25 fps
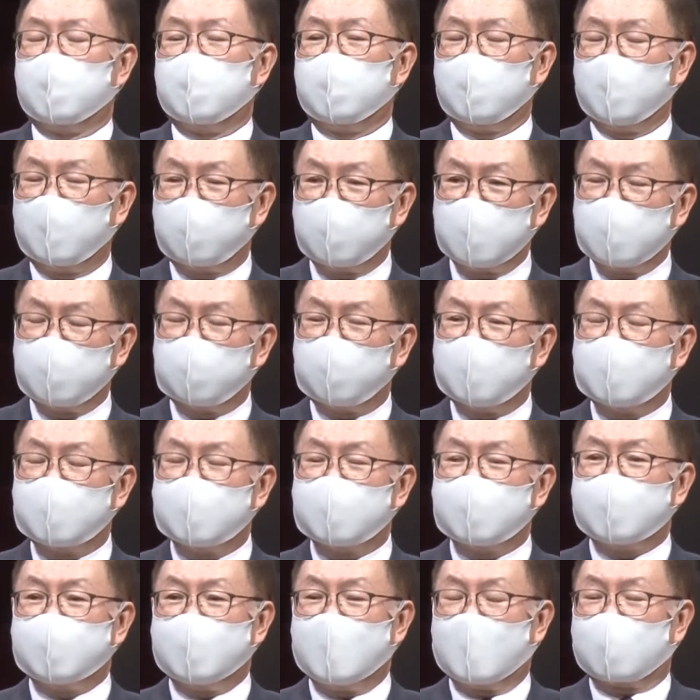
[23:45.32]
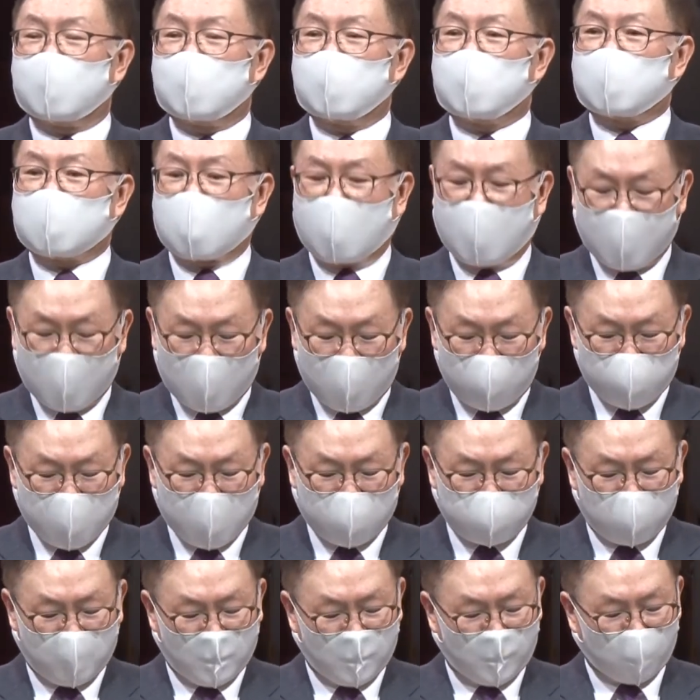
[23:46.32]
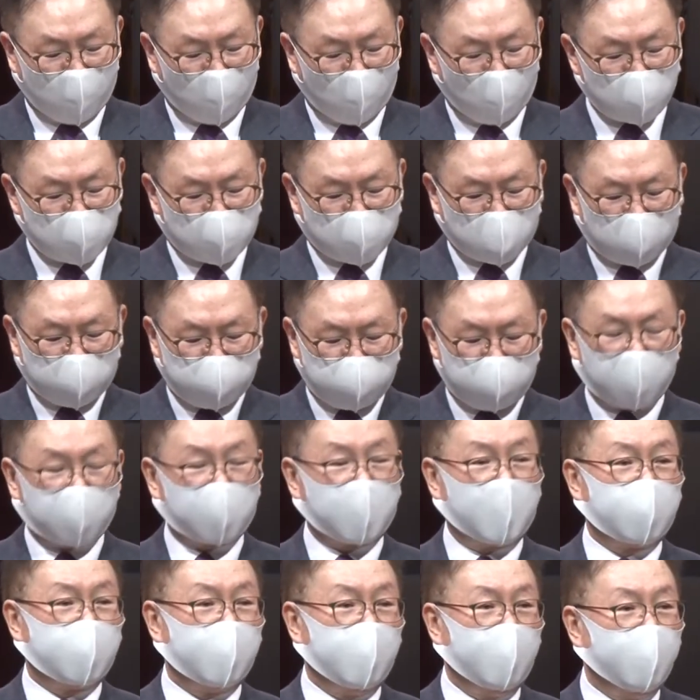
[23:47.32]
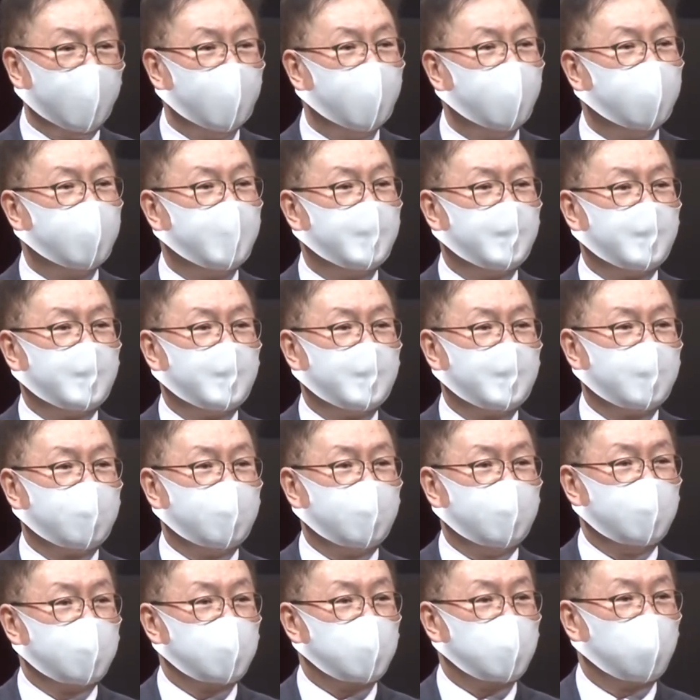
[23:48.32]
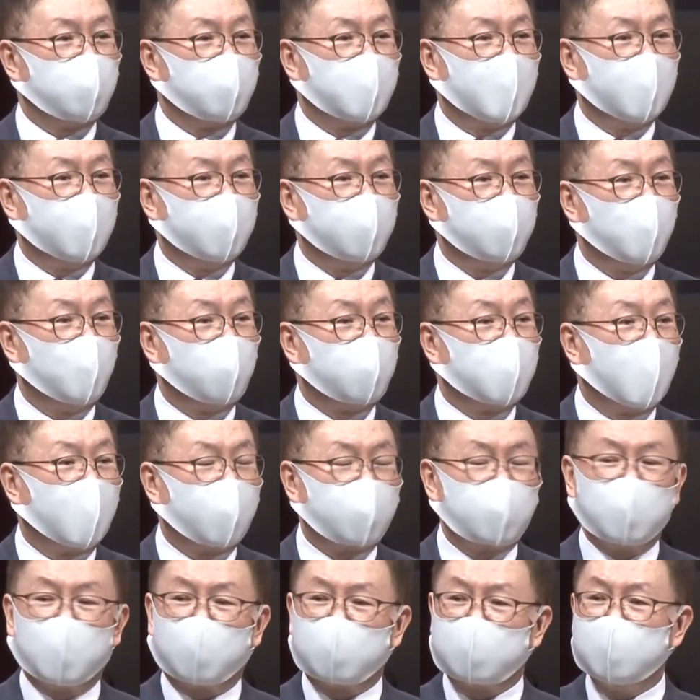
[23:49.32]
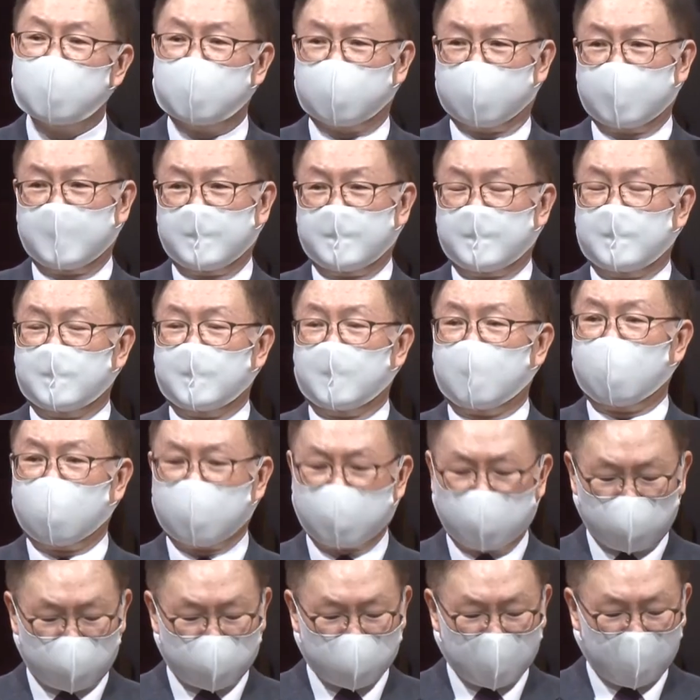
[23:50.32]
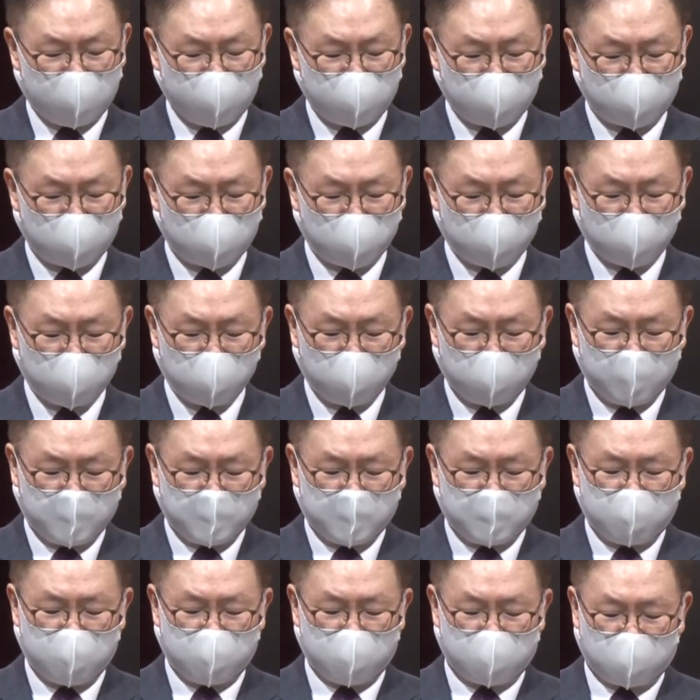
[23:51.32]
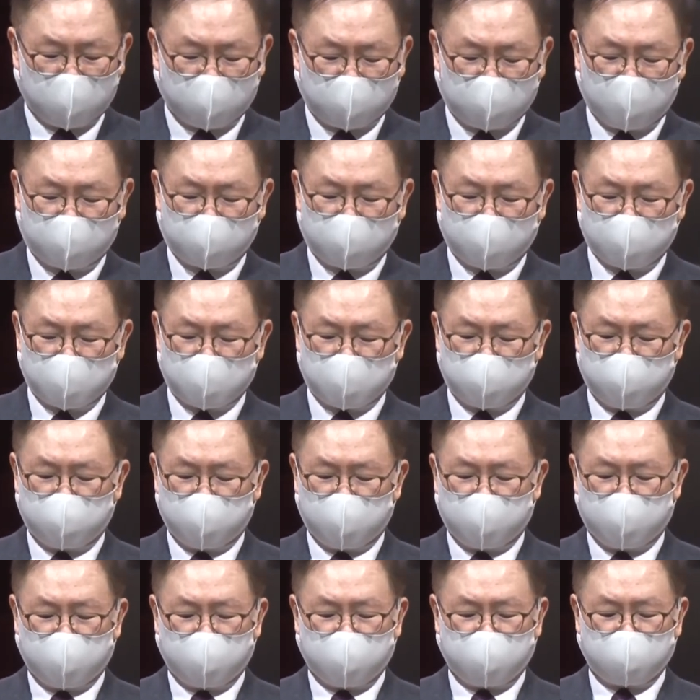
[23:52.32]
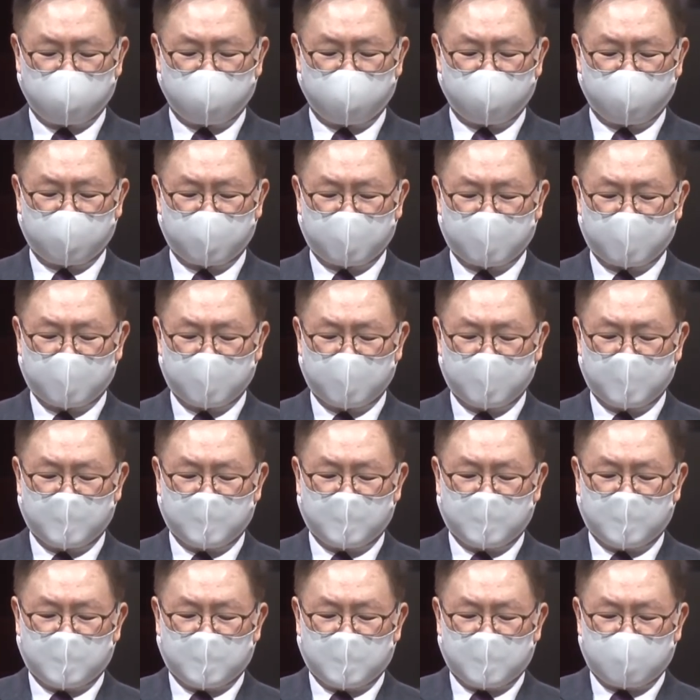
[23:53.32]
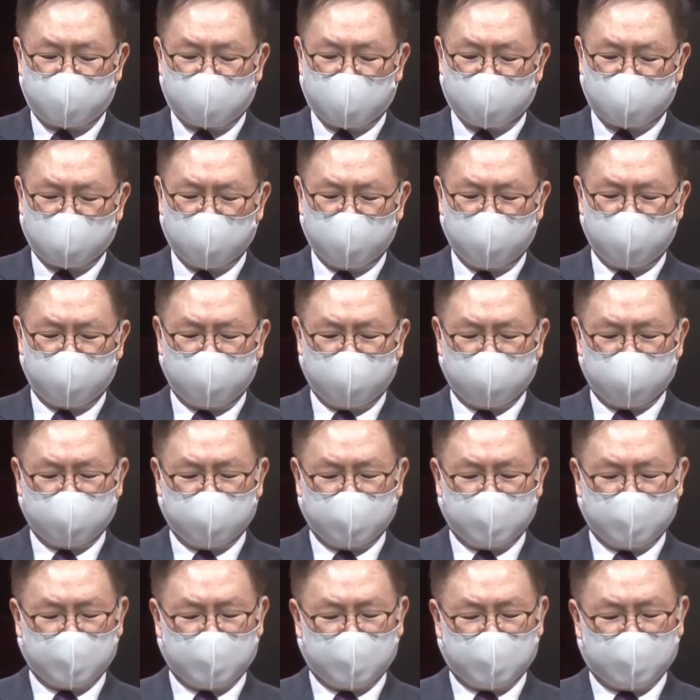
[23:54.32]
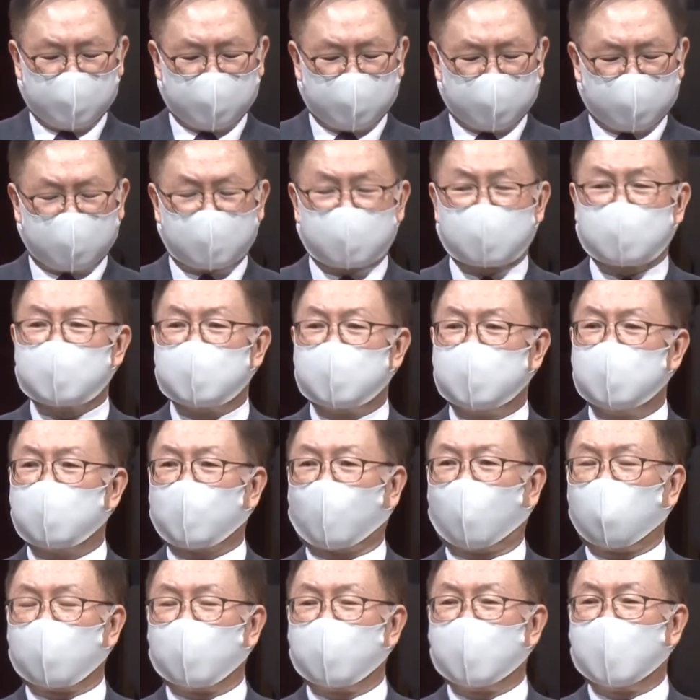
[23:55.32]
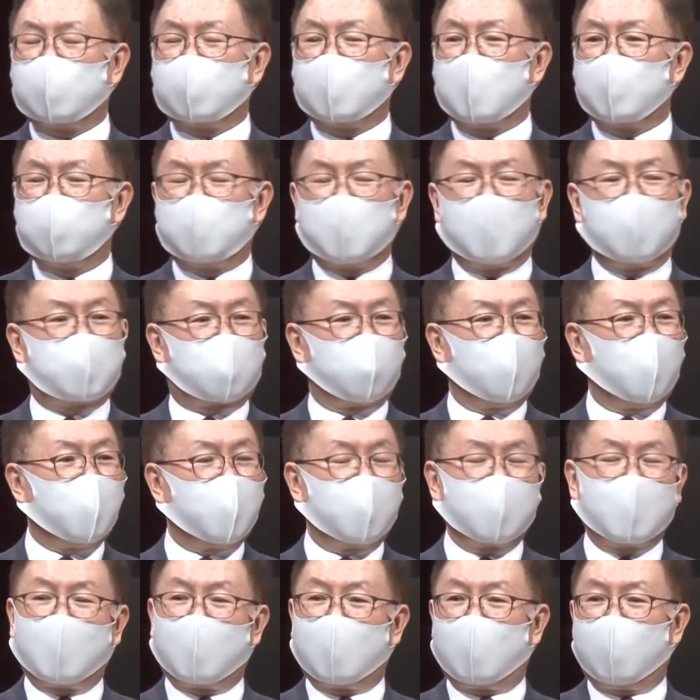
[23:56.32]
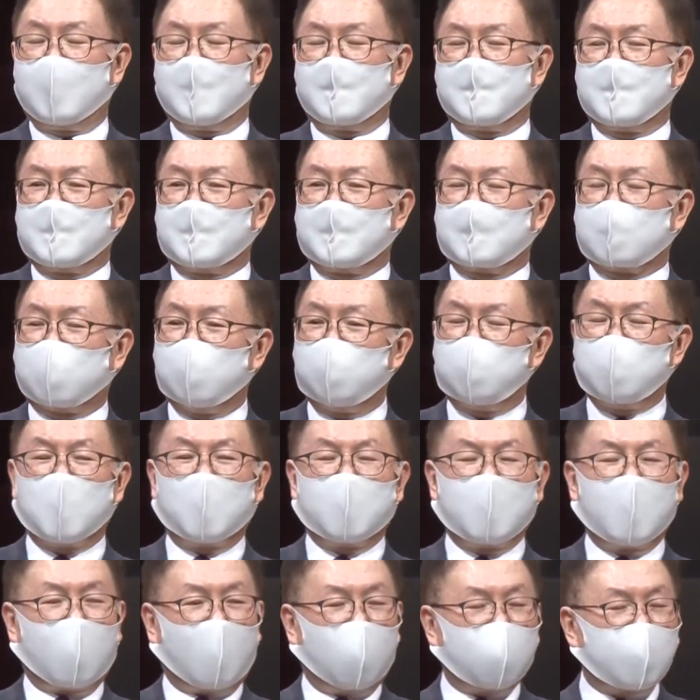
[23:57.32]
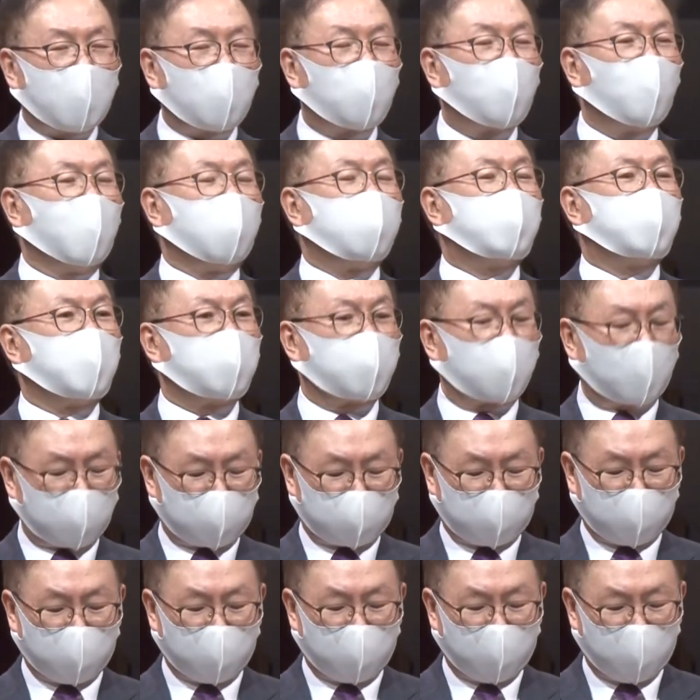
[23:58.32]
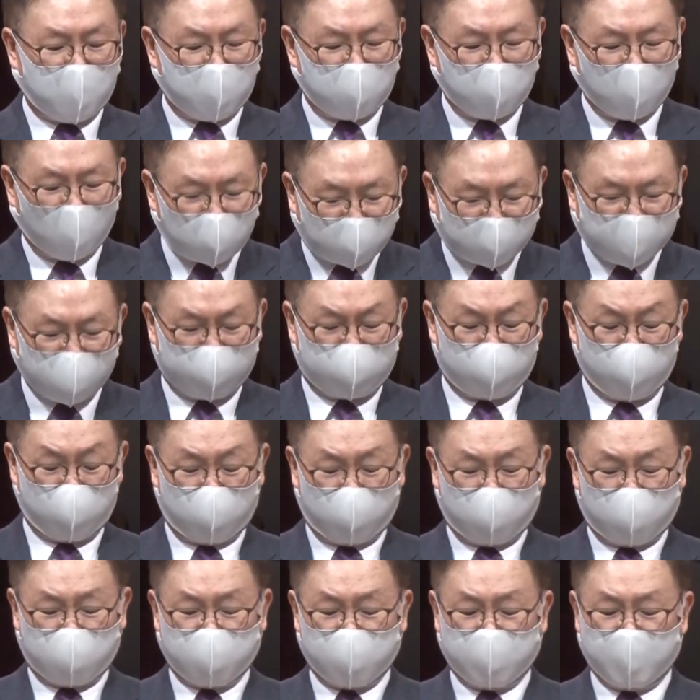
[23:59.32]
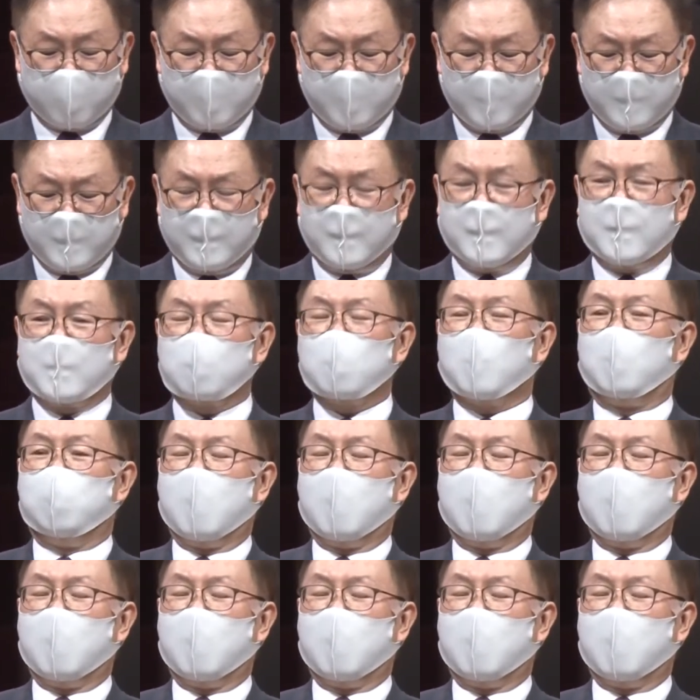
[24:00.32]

연인원 약 45,000명에게 선한 영향력을 행사할 수 있었던 것입니다. 사실 이 코로나 때문에 교회가 금년에 하려고 했던 것도 못하고 또